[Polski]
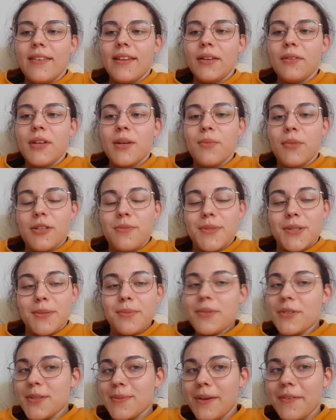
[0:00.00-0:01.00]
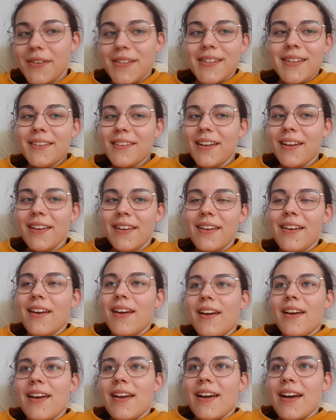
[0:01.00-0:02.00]
na której mogliśmy sobie rozmawiać i tak dalej,
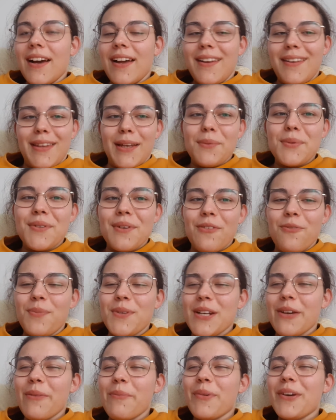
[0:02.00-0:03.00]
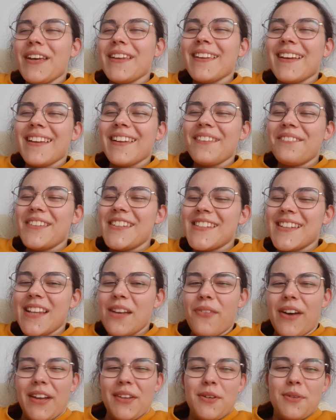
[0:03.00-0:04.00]
ale i tak wyszłam w piżamie, bo jednak, tak wiecie,
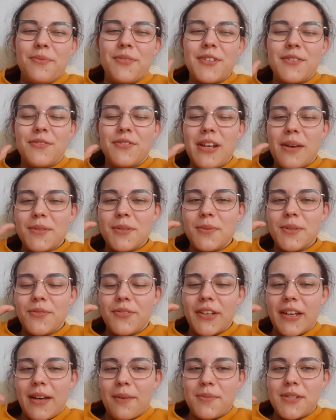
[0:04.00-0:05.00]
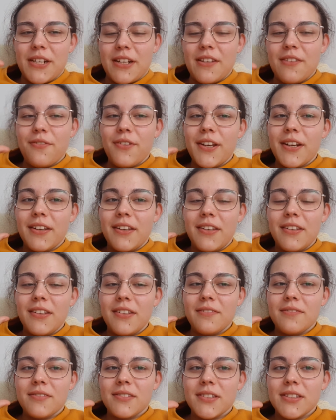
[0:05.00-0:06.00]
dla fanów. Wziąłam sobie swoje kapcie
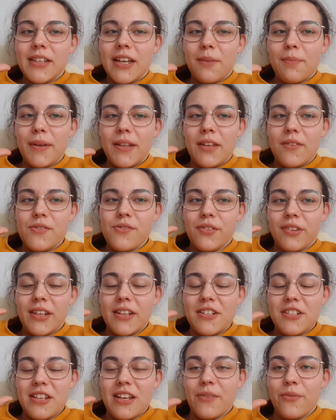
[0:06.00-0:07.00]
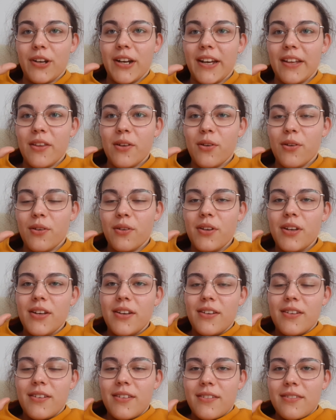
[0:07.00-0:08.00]
reniferki, skarpety świąteczne, awokado
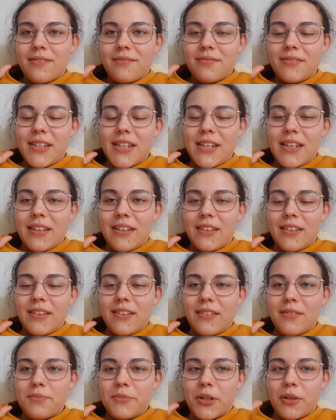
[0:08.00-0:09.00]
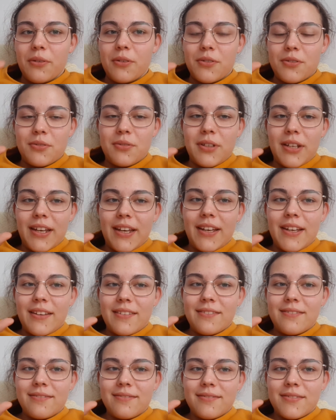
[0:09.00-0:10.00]
i moją
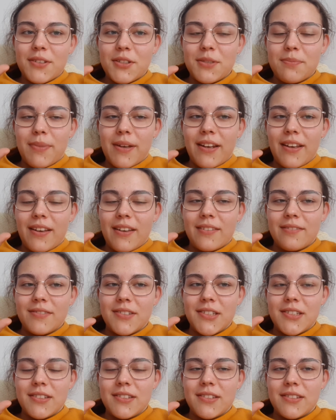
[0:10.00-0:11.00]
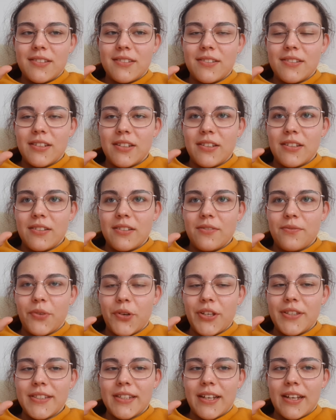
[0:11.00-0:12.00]
koszulkę do spania z
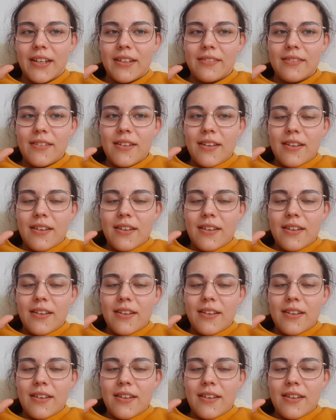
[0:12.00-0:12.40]
wojska